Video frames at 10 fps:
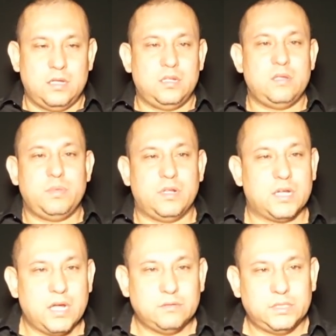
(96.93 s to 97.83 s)
limpio la
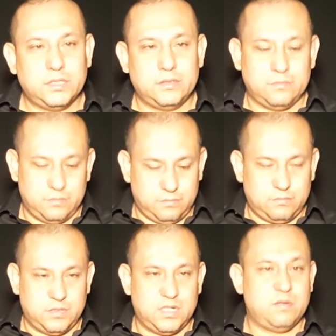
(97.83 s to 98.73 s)
counter,
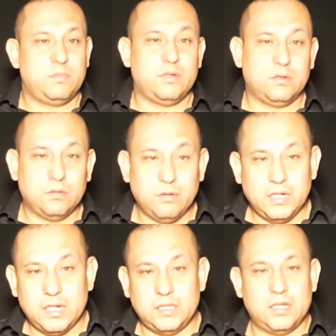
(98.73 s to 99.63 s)
limpio el
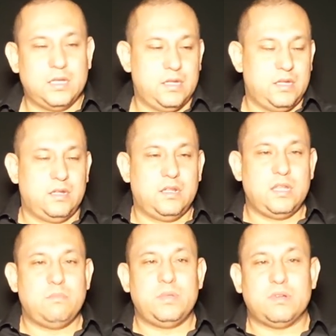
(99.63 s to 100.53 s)
toilet,
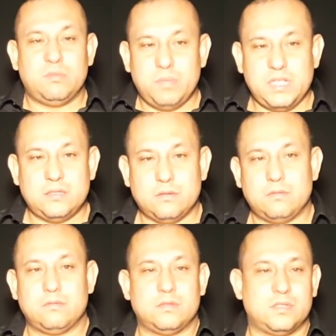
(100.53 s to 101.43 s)
limpio el
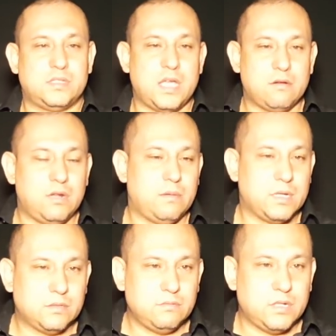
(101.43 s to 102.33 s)
piso, saco la
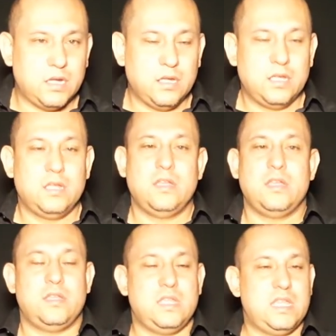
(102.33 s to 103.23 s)
basura
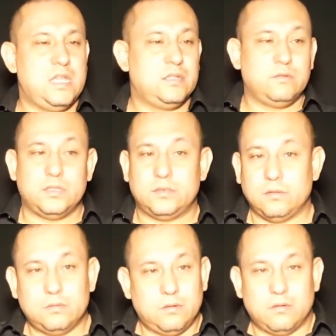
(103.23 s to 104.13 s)
y eso es
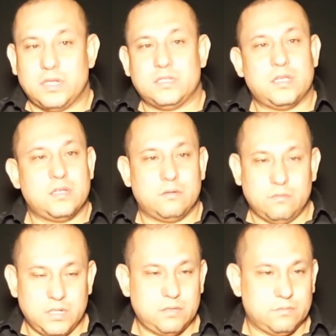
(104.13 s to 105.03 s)
todo lo que está
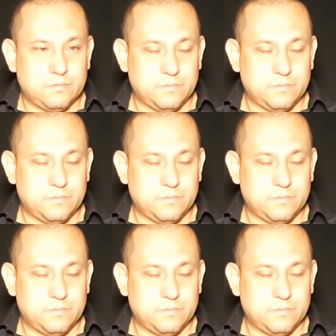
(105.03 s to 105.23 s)
incluido.